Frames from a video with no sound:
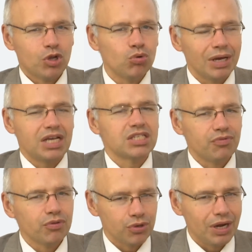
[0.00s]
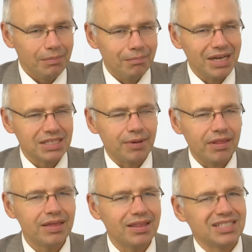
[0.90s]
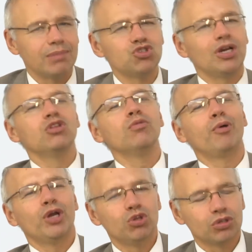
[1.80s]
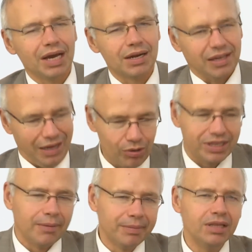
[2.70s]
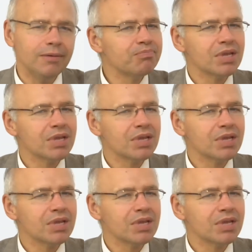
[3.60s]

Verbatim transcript: con una clase funcional más avanzada, estamos llegando un poquito tarde, aunque también